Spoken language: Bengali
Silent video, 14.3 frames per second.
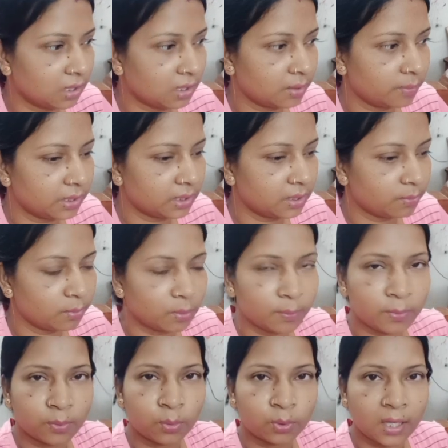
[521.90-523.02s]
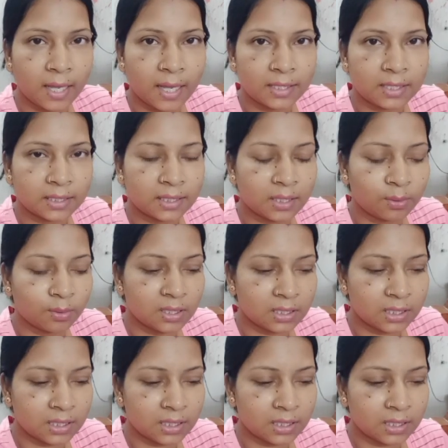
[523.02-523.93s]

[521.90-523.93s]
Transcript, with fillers: মানে কি বলবো কোথায় আছে কি করছে